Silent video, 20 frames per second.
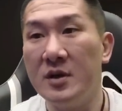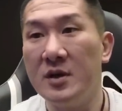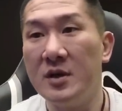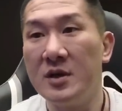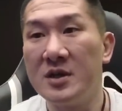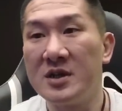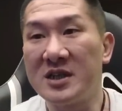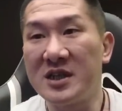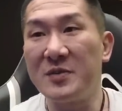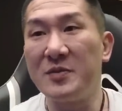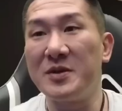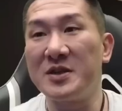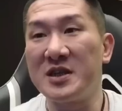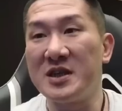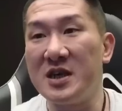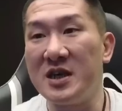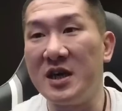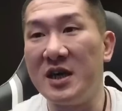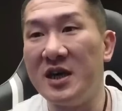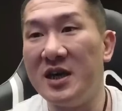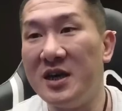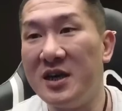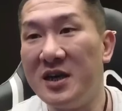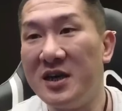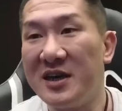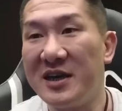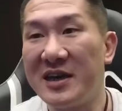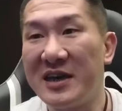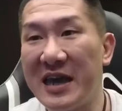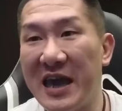是不是？
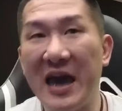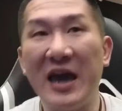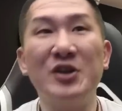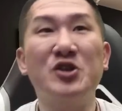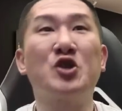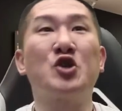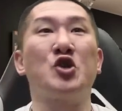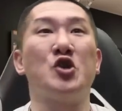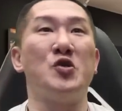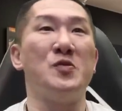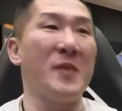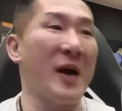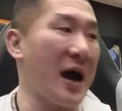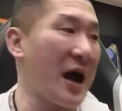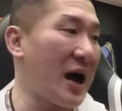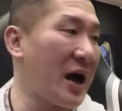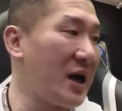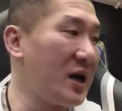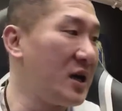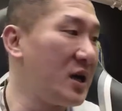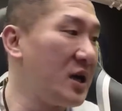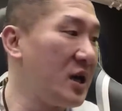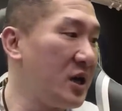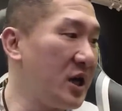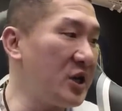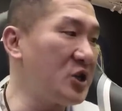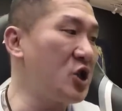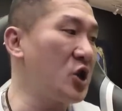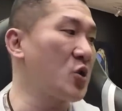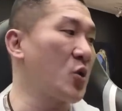也许嘛，
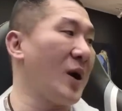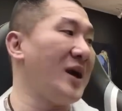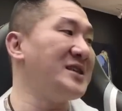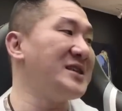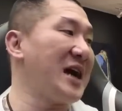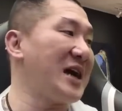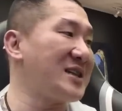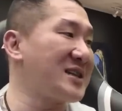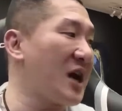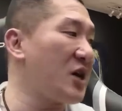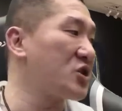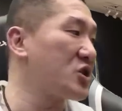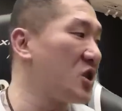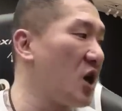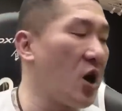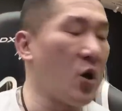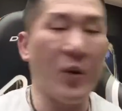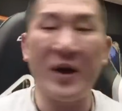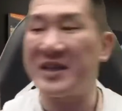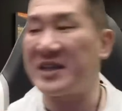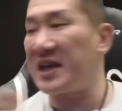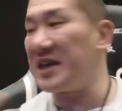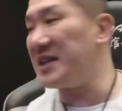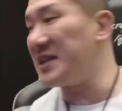也许馆长到时候会挺